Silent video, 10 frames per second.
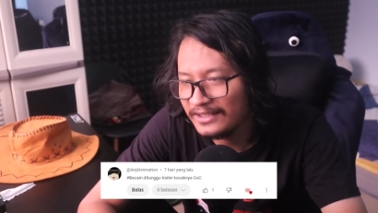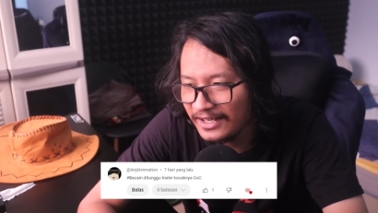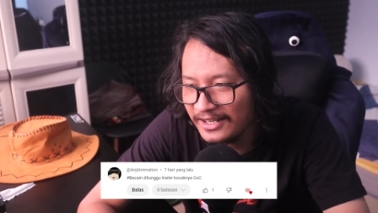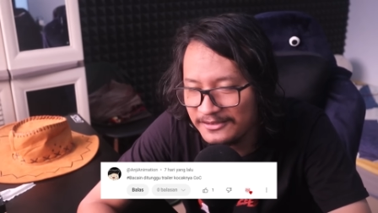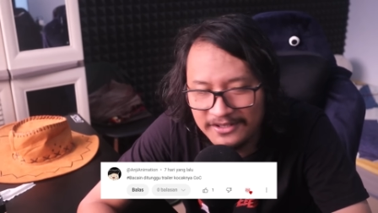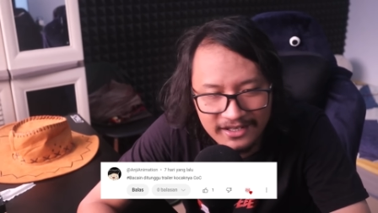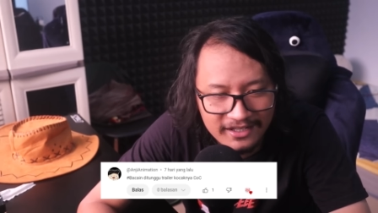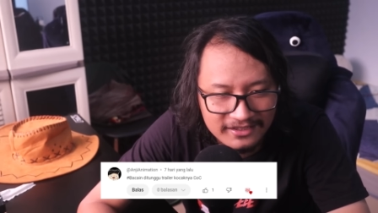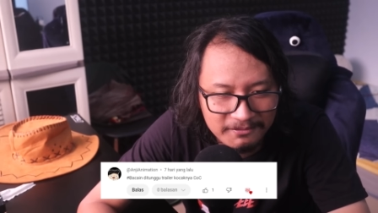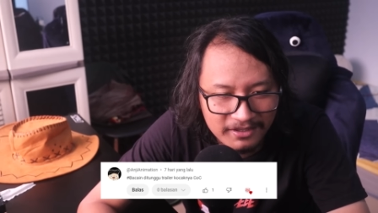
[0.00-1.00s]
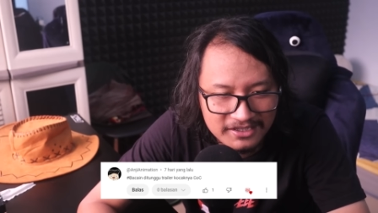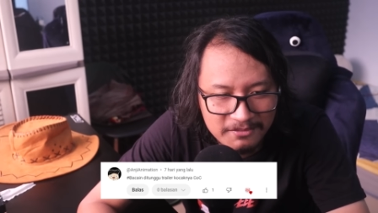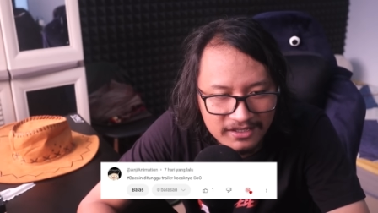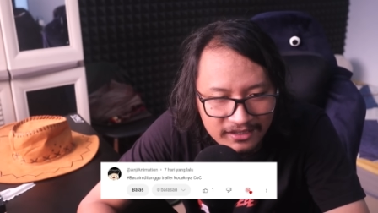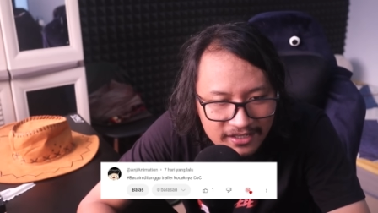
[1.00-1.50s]
Anda sudah lihat, terima kasih
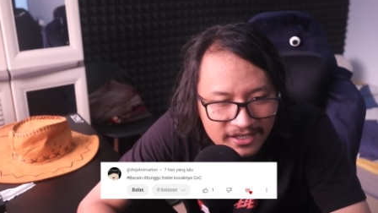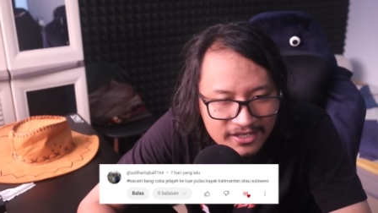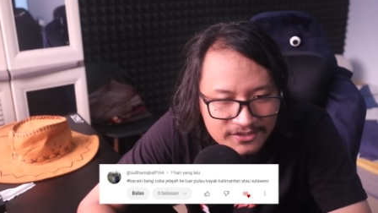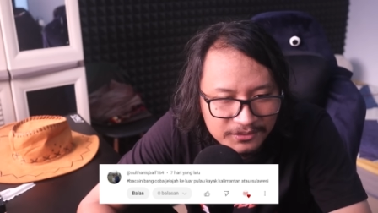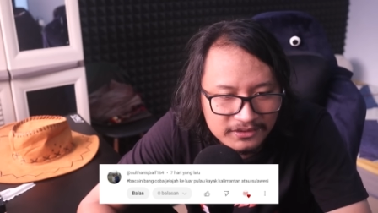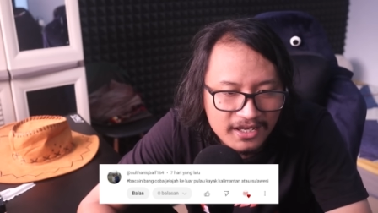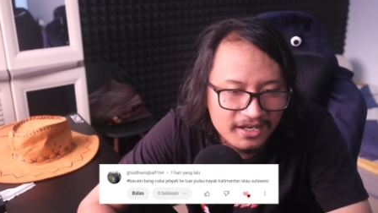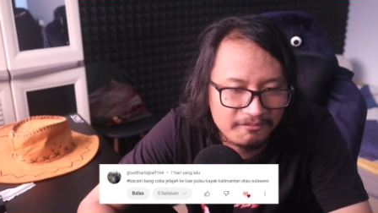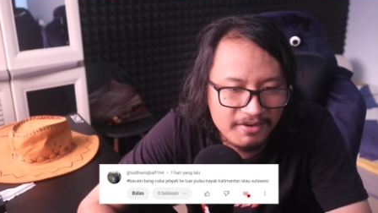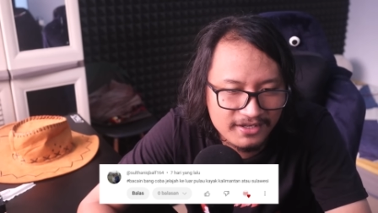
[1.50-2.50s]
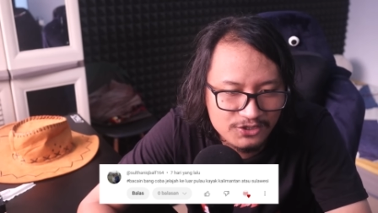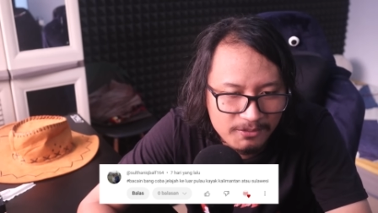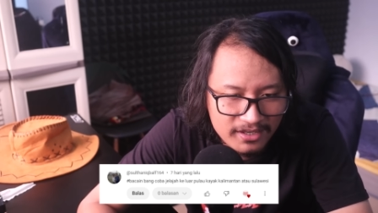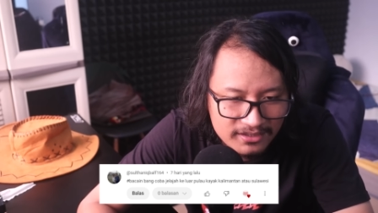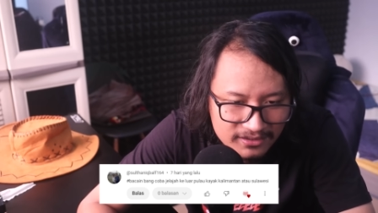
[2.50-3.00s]
banyak. Sultan, Bang,
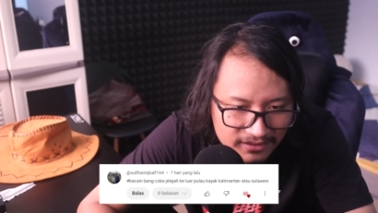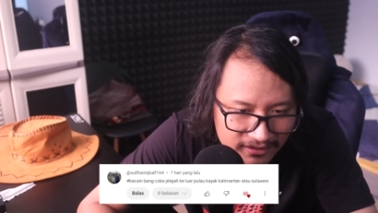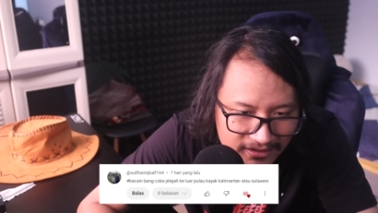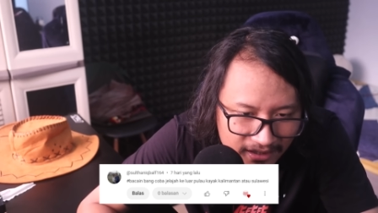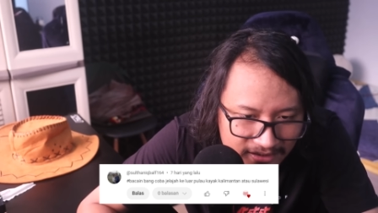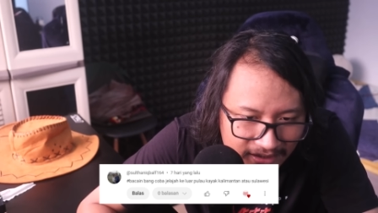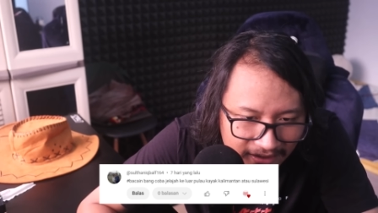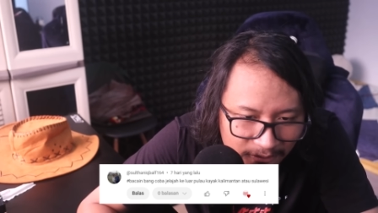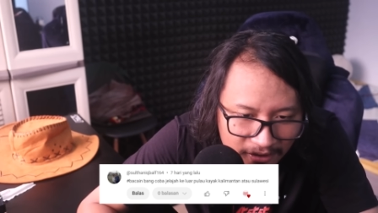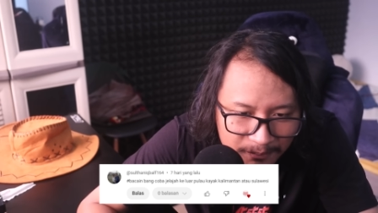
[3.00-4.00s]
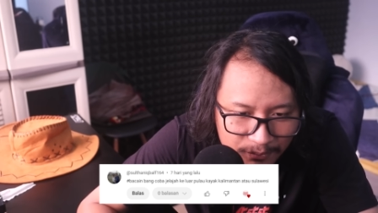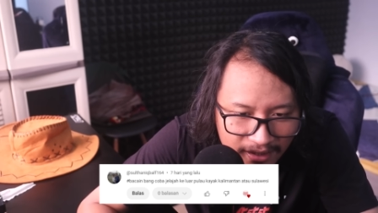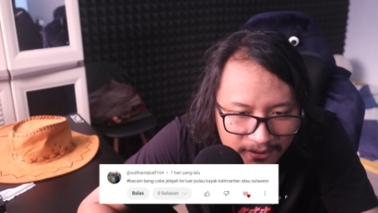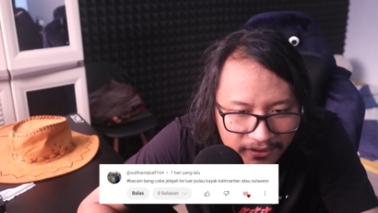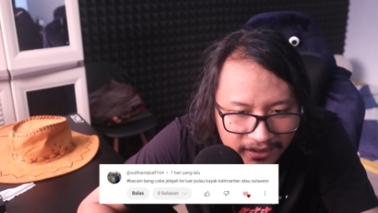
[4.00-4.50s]
coba jelajah keluar
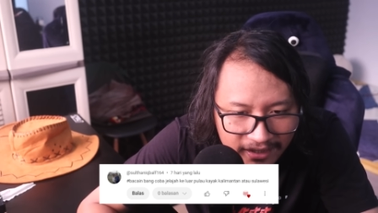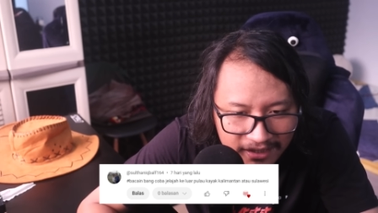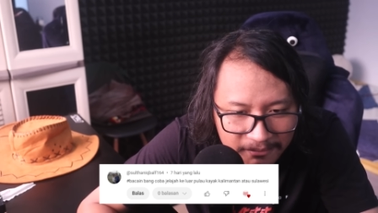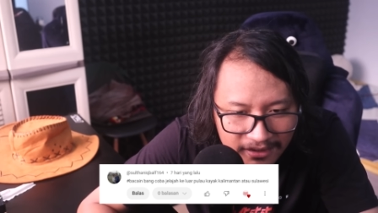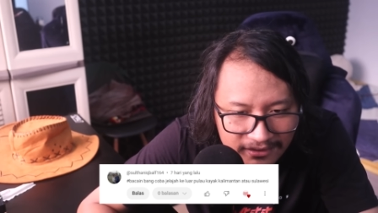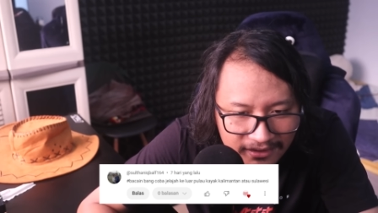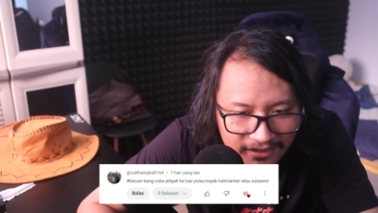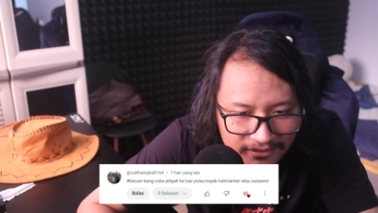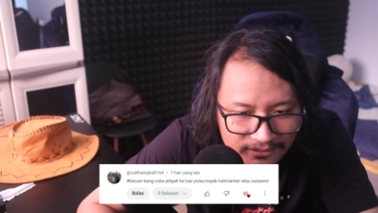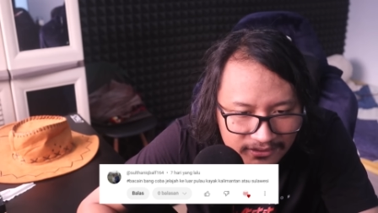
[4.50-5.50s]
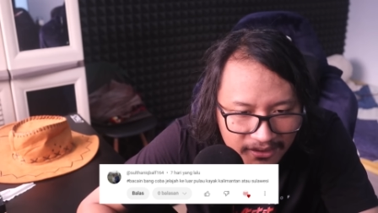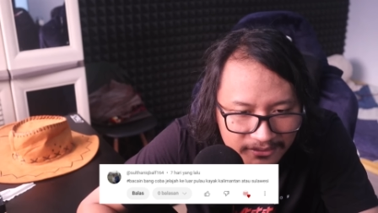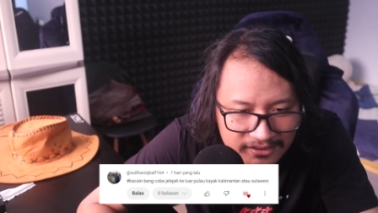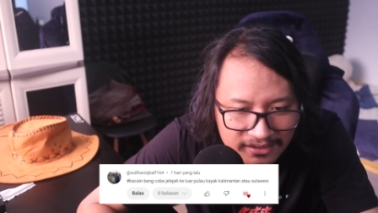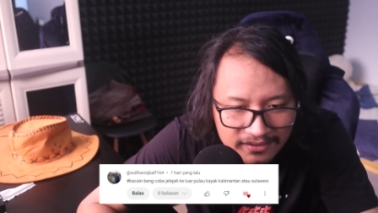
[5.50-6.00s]
pulau kayak Kalimantan atau
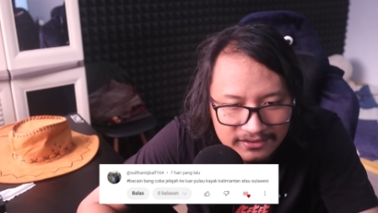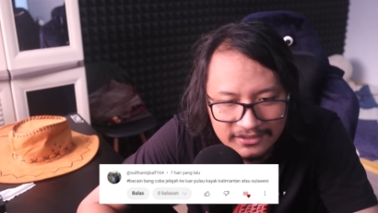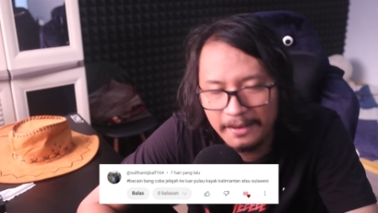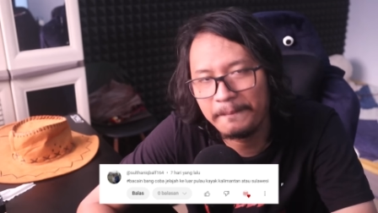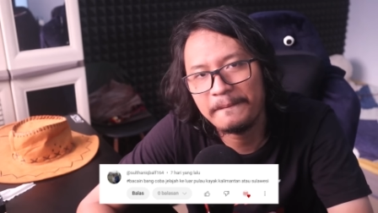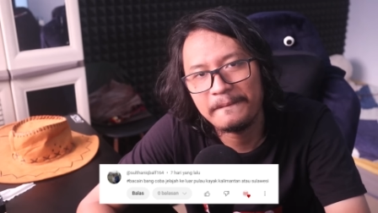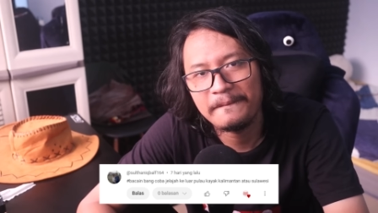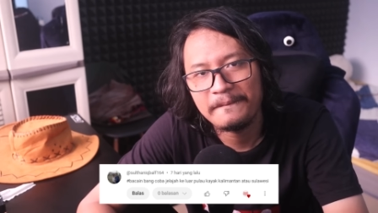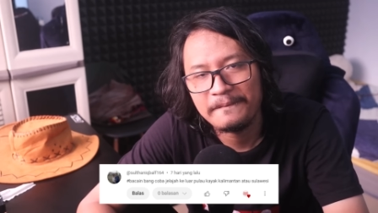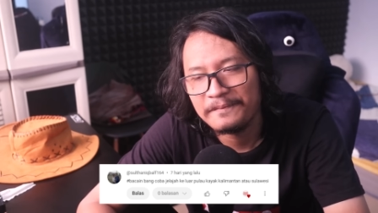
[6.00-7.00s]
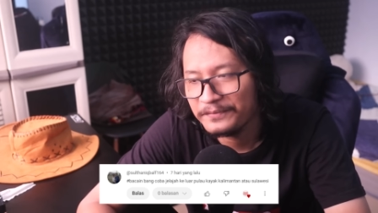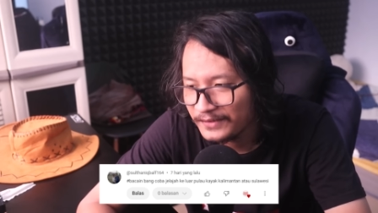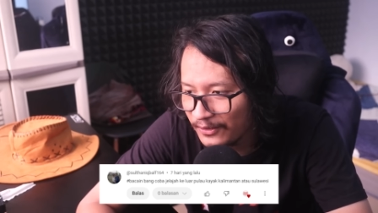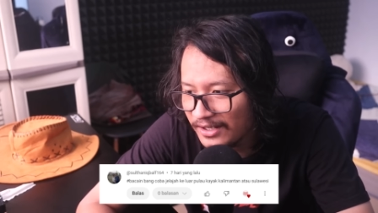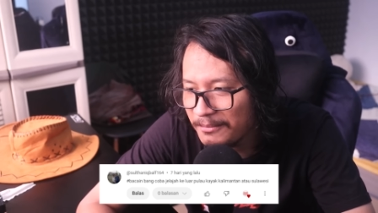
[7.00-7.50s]
Sulawesi. Siap.
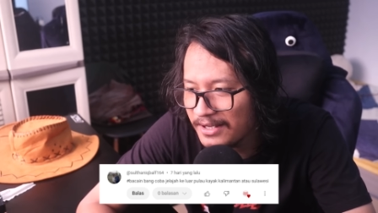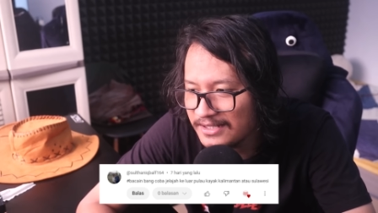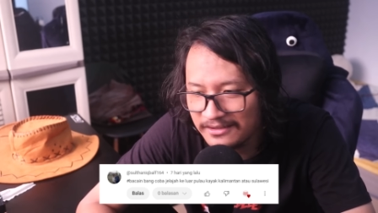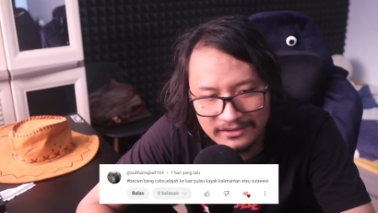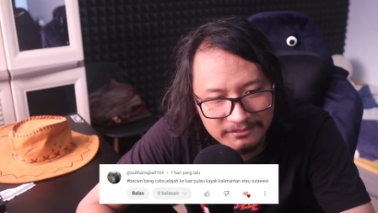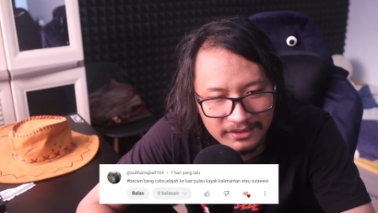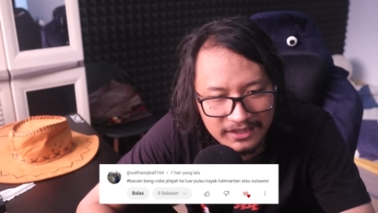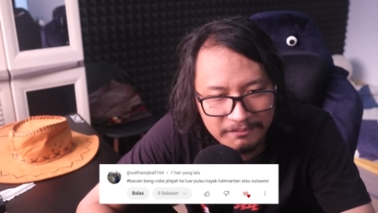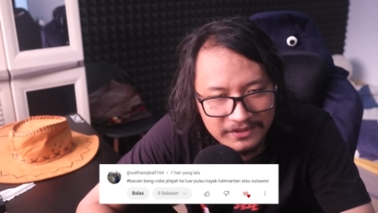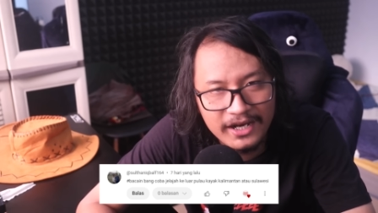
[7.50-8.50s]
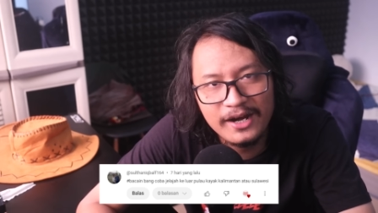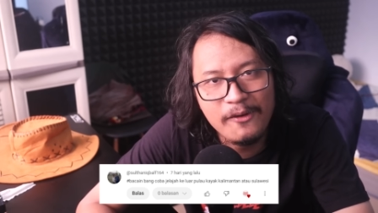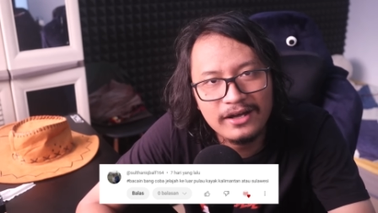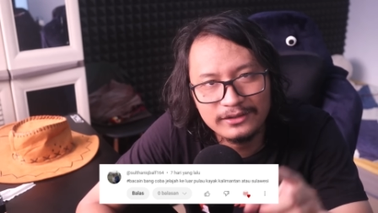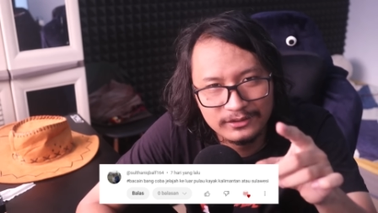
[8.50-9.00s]
Kalau ada budget, mantap. Dan ada
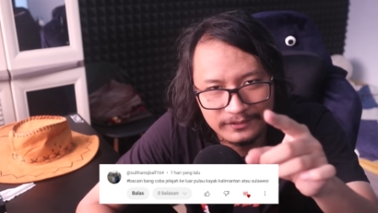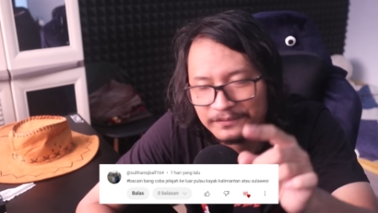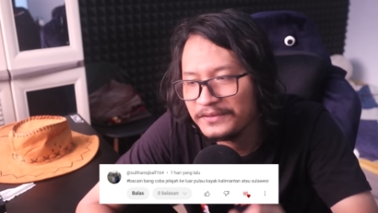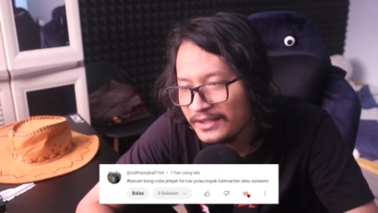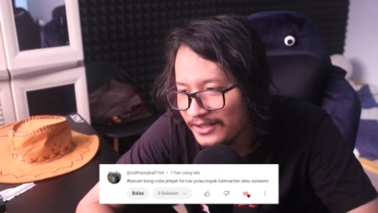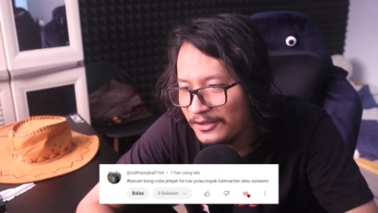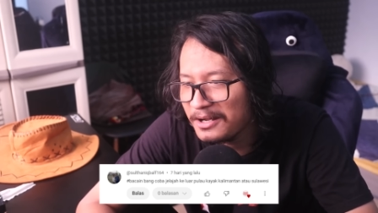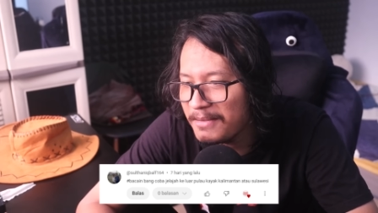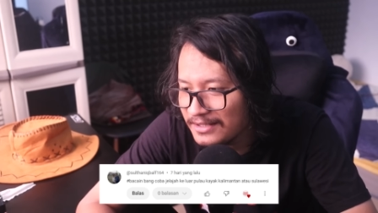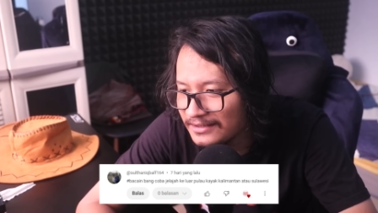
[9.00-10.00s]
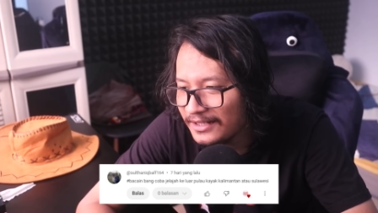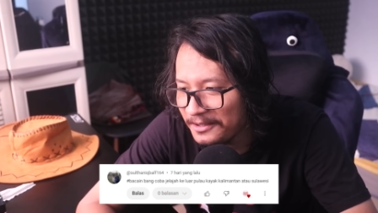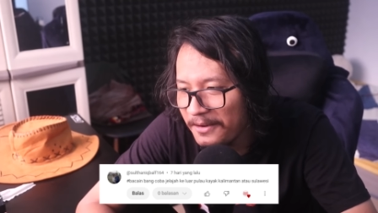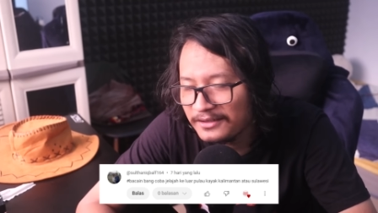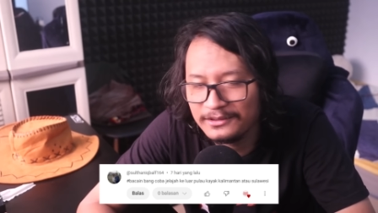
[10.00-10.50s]
waktu. Kalau ada budget dan
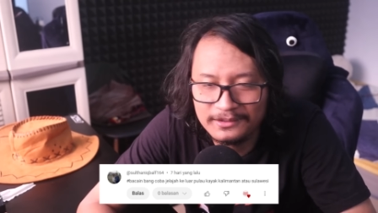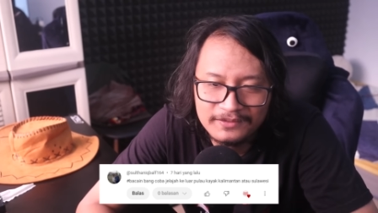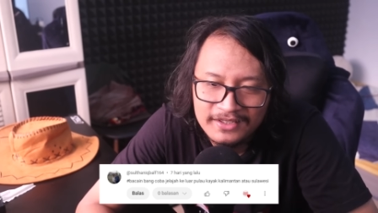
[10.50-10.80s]
ada waktu.